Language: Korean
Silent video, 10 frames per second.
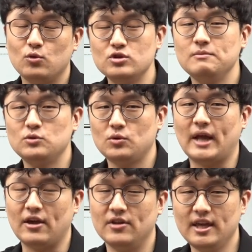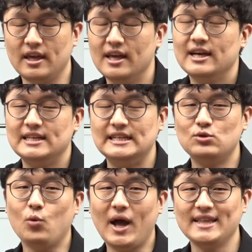교수님들도 당연히
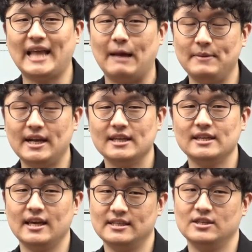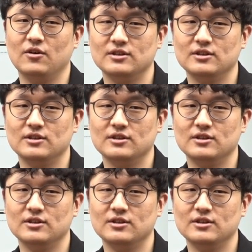의도한 답이라는 게 있어요.